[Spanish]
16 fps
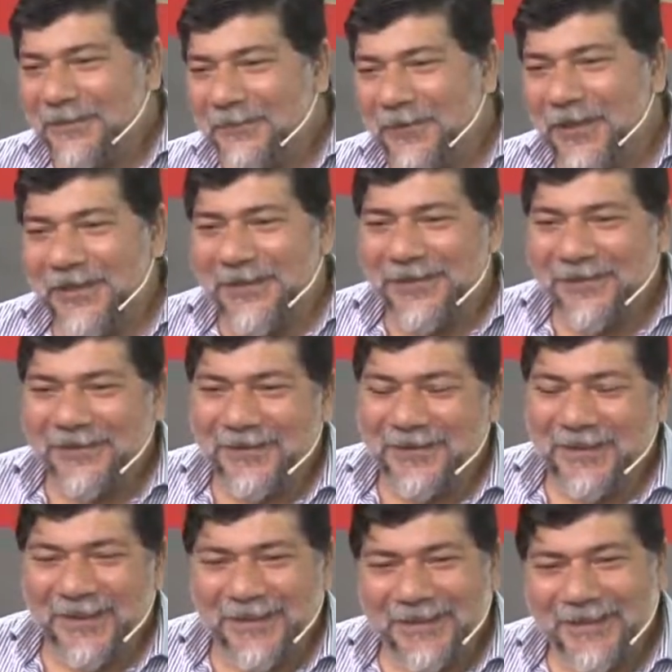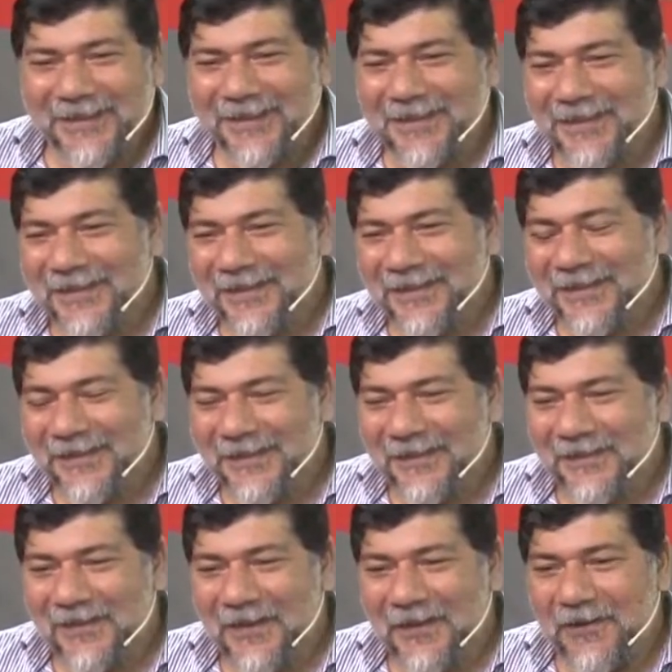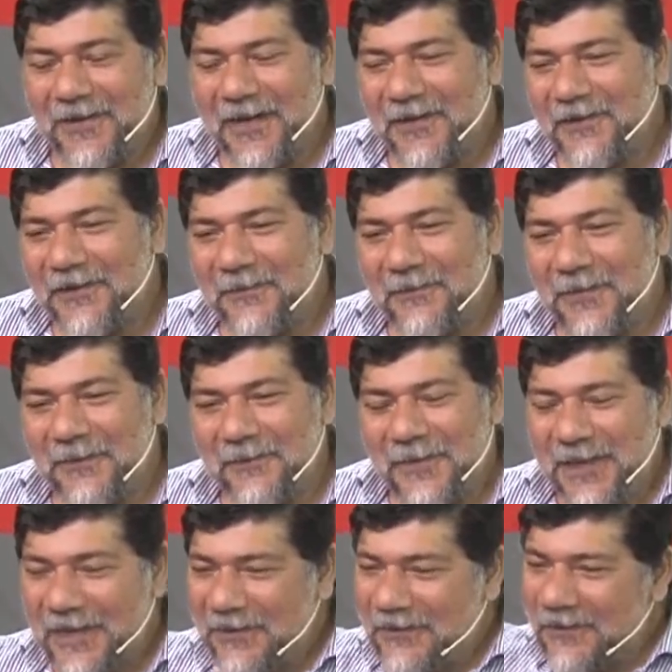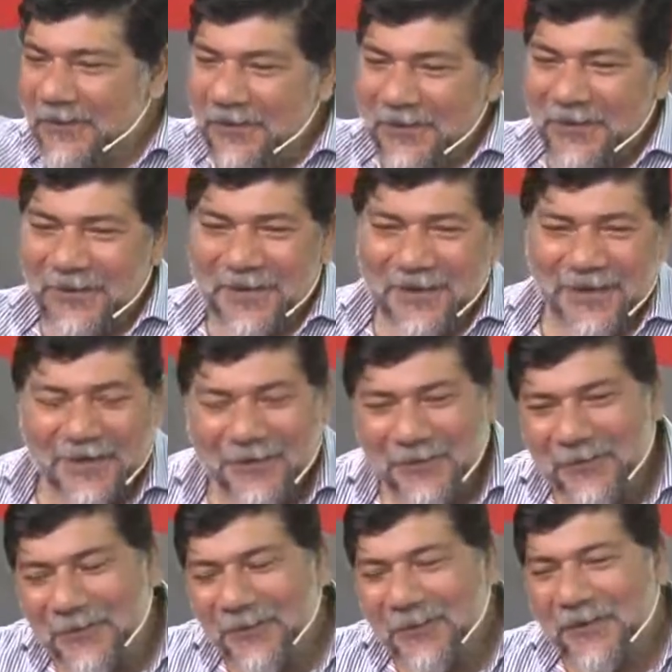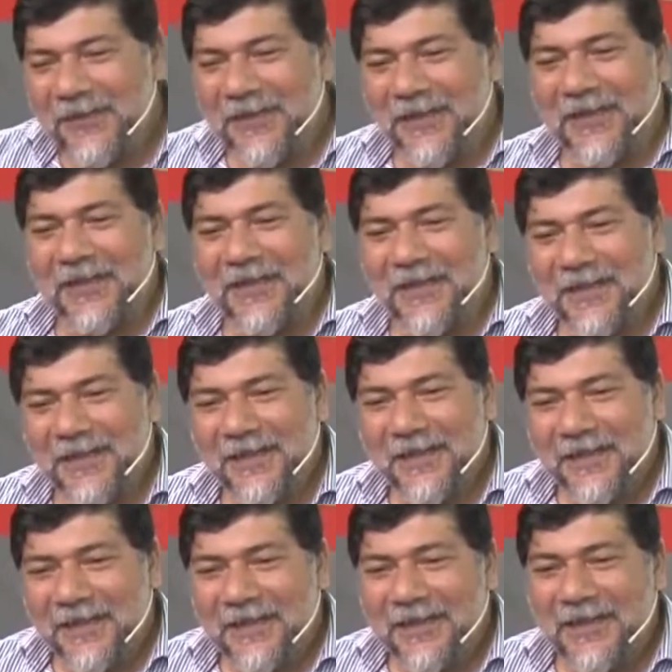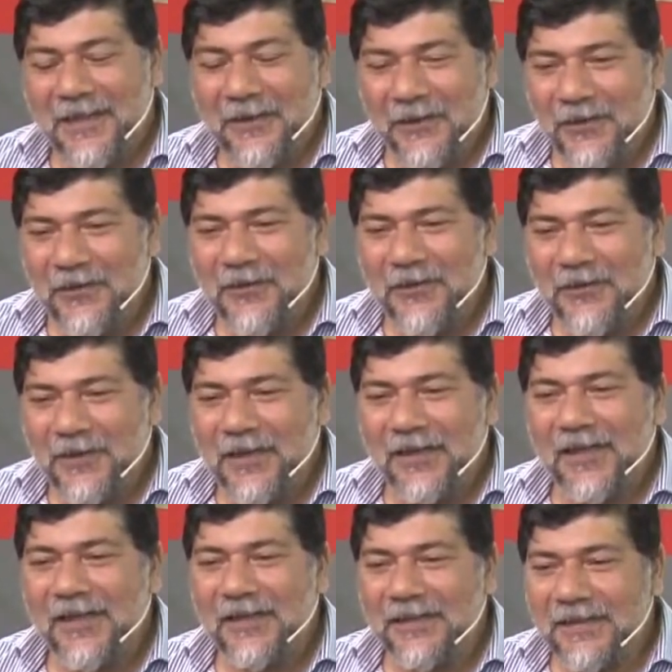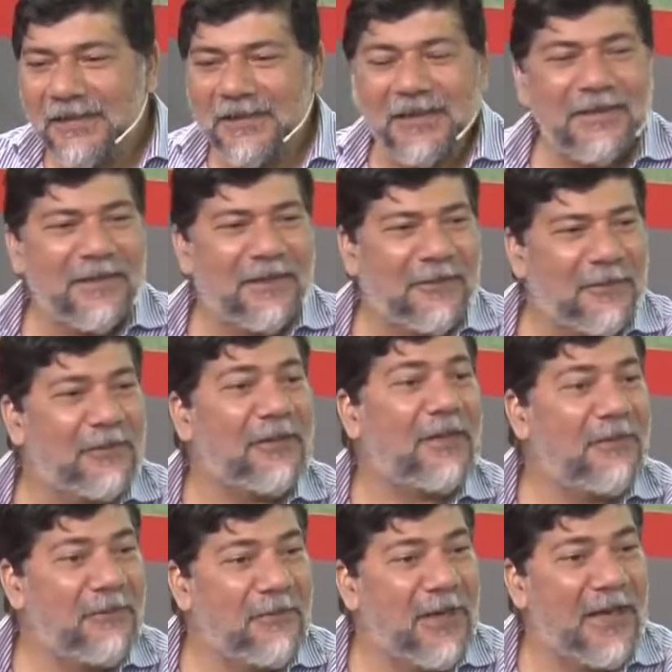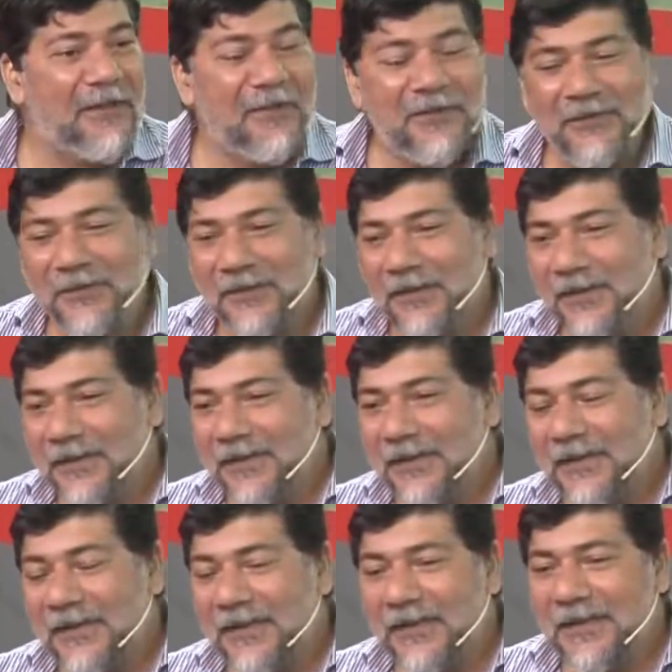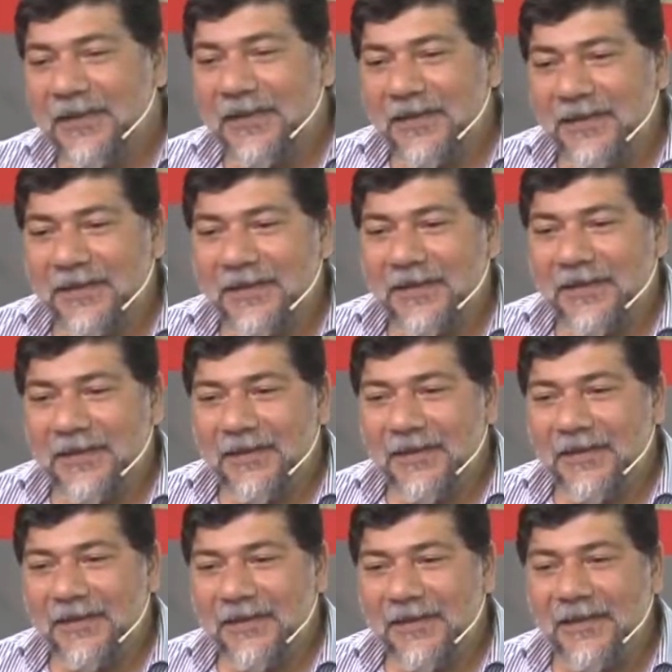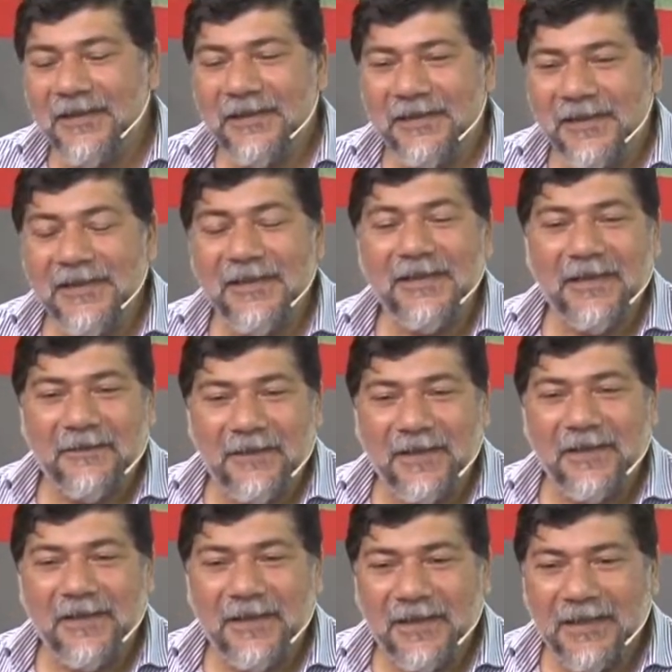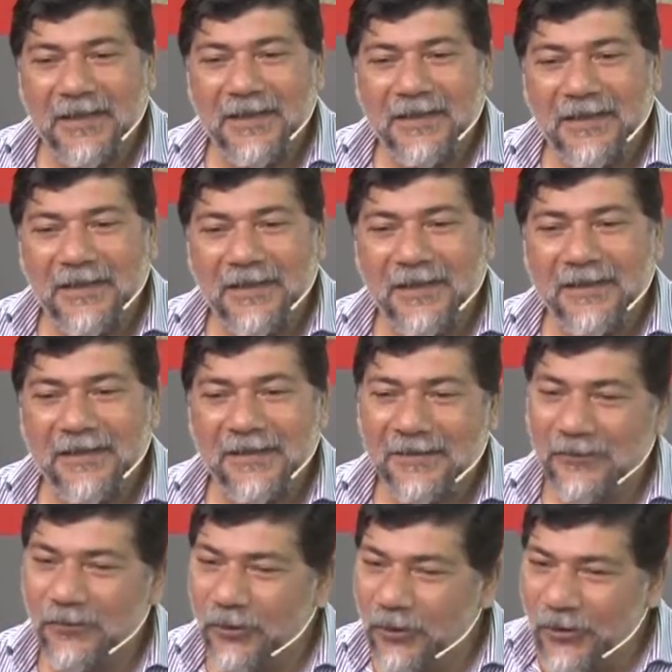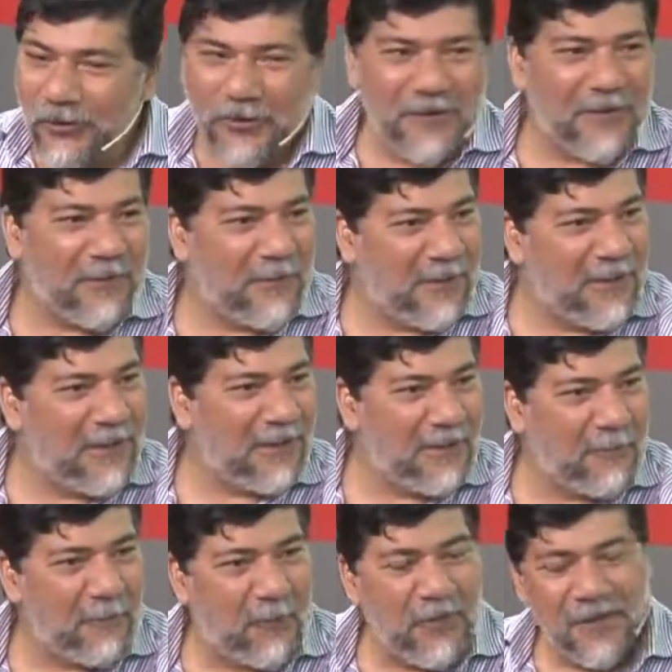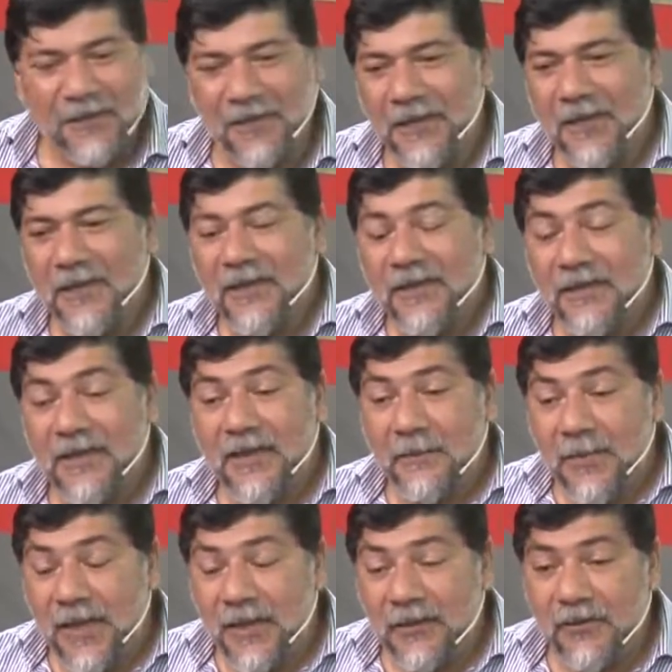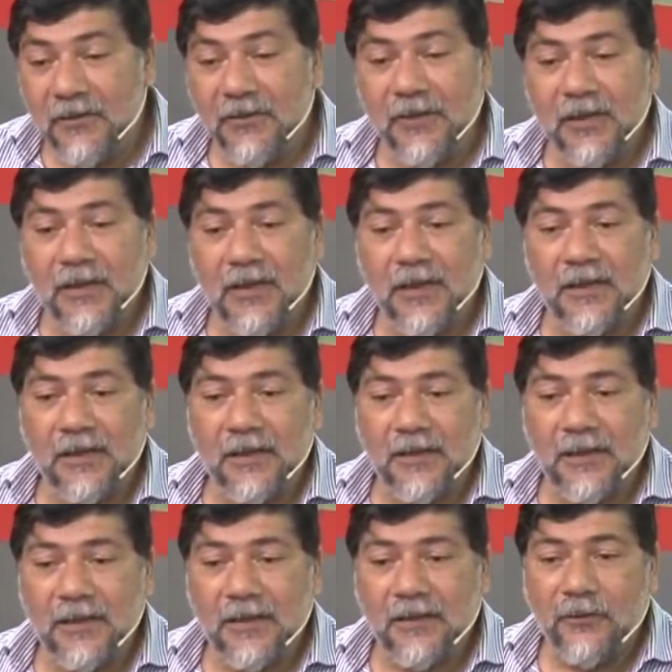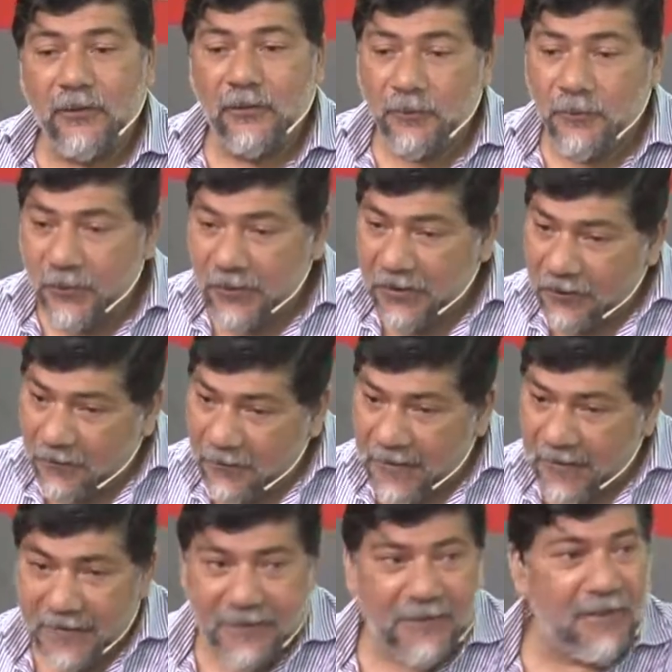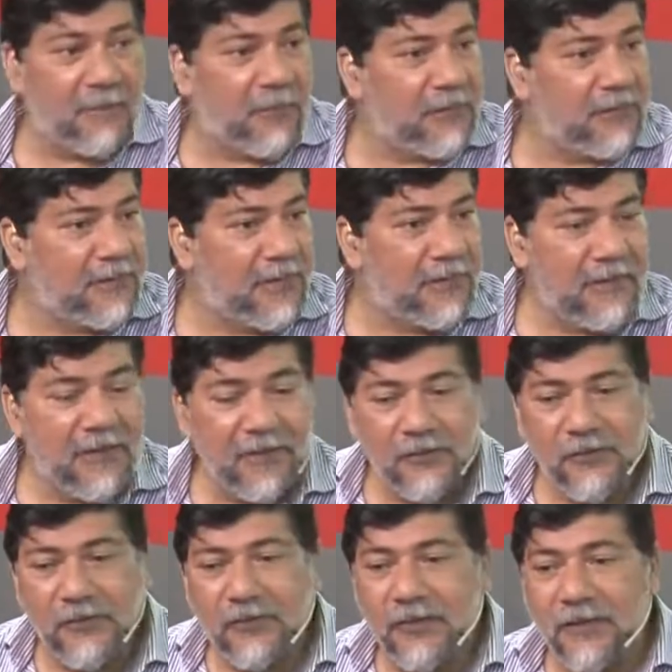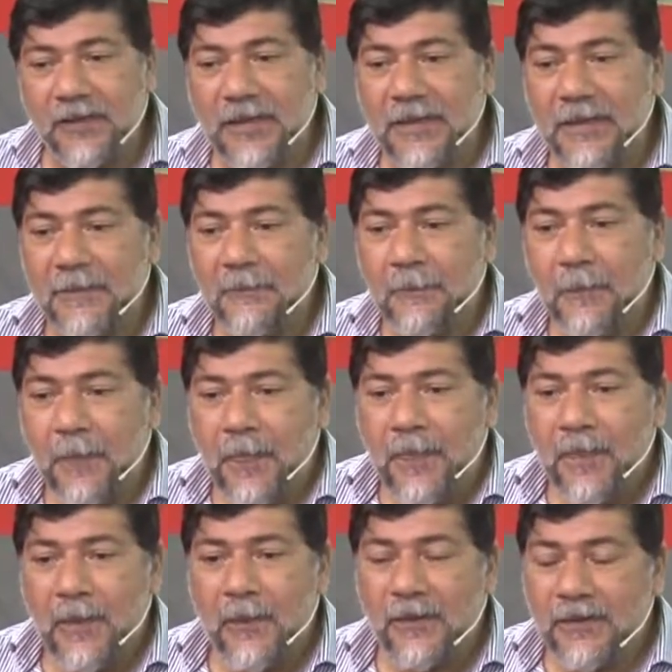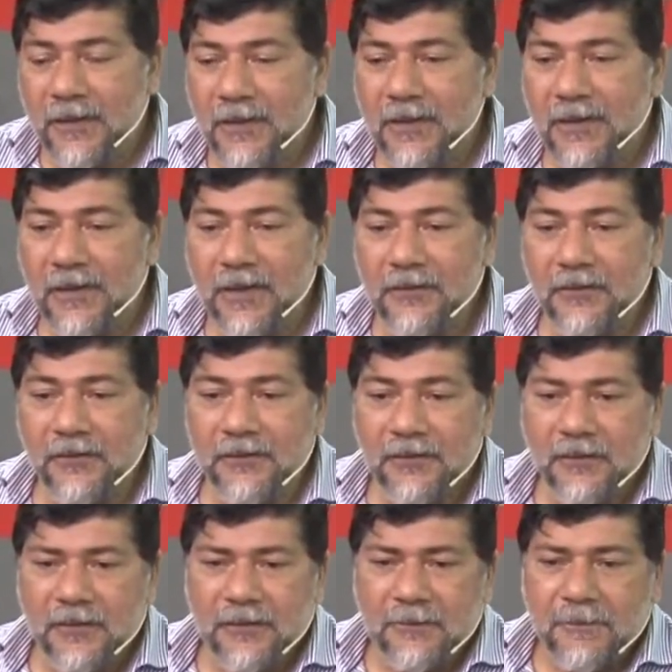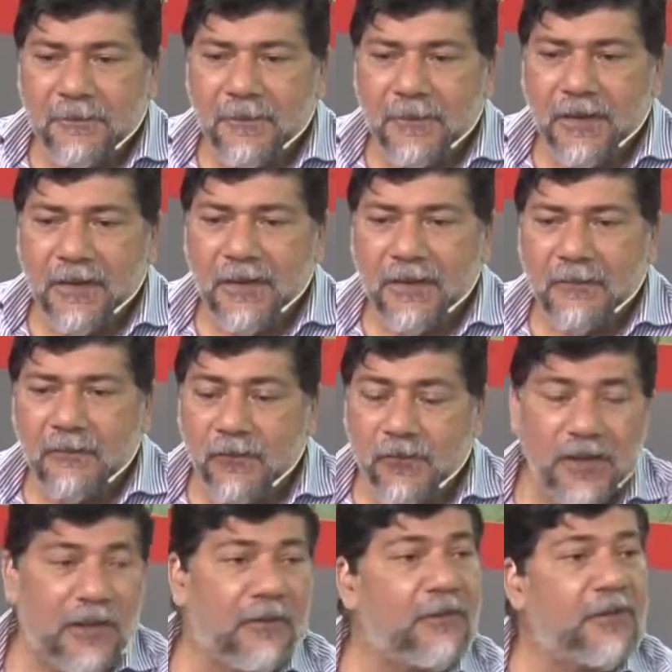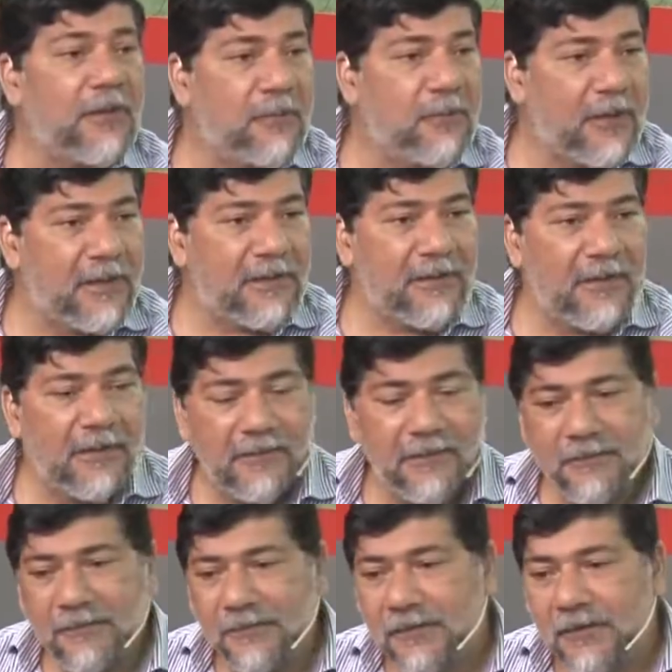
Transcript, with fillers: Bueno, este, ahora mirándolo desde lejos uno dice que qué loco, ¿no? Querer hacer tantas cosas en un año y, sin, saber de que, todo lo que se venía después. Sin embargo, eh, con un poquito más de tiempo extendido, yo creo que nos están quedando eh, muchas cosas por hacer,